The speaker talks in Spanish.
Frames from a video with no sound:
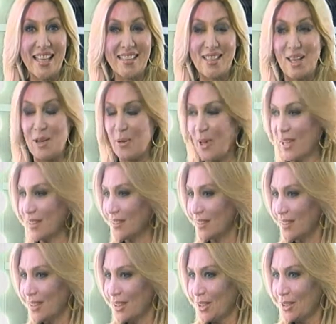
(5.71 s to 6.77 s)
de Televen
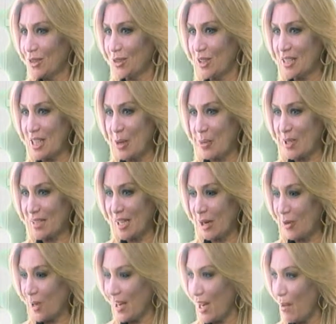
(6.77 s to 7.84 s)
donde se encuentra
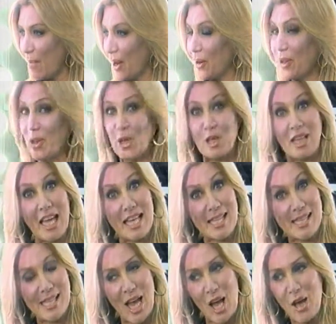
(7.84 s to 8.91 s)
Luis en las manos de
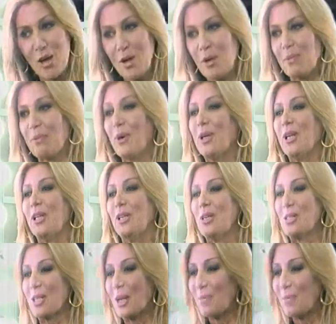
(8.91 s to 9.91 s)
Hortensia, poniéndose